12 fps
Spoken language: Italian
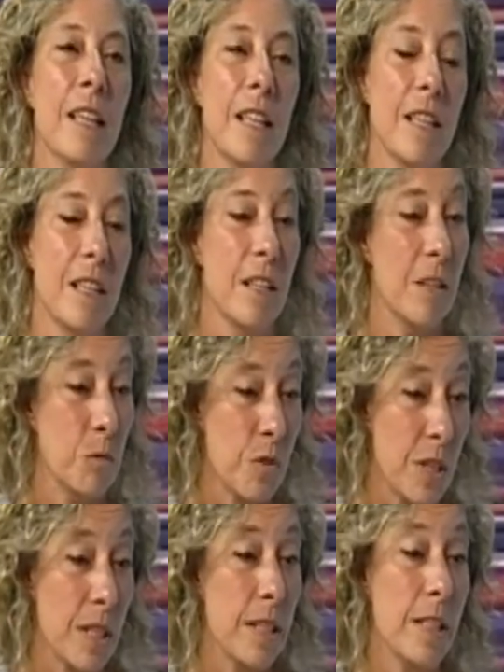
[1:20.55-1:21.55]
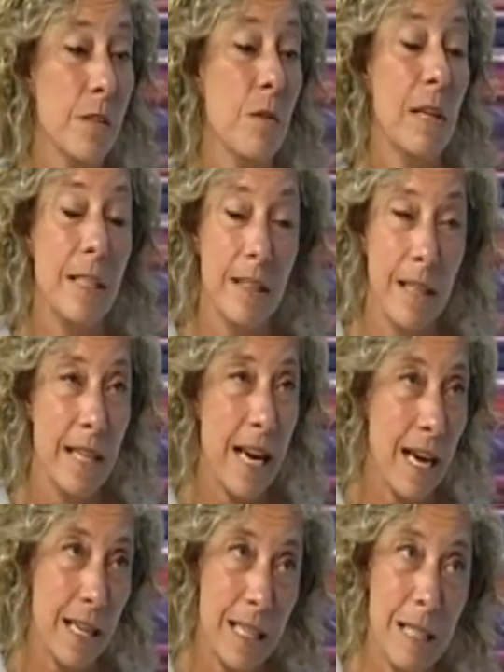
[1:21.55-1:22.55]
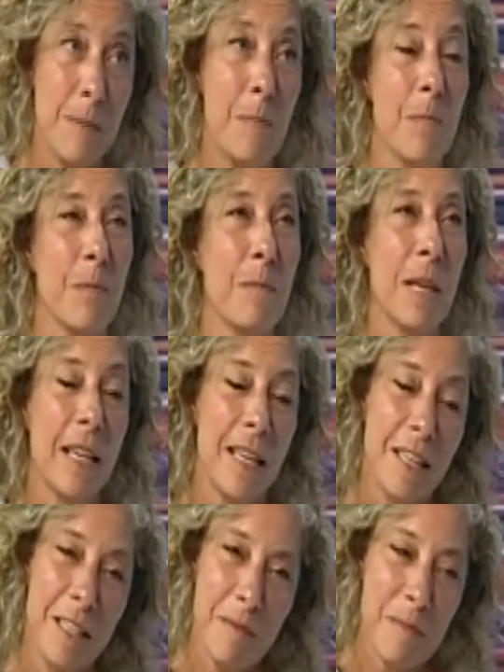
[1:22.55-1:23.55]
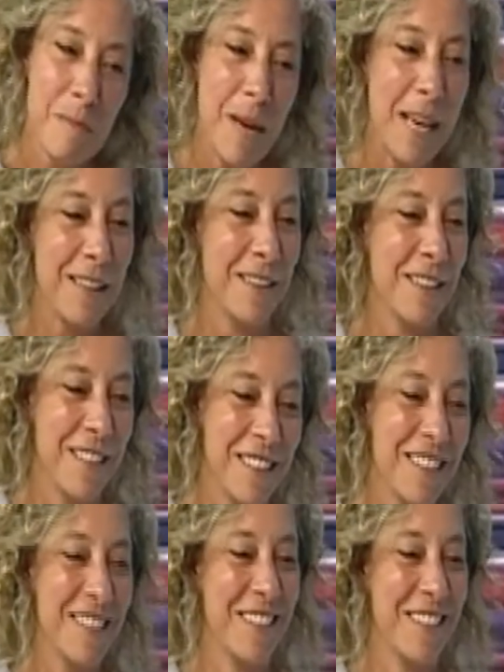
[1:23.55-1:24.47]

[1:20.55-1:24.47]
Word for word: eh, è un giardino all'italiana ma che in parte eh,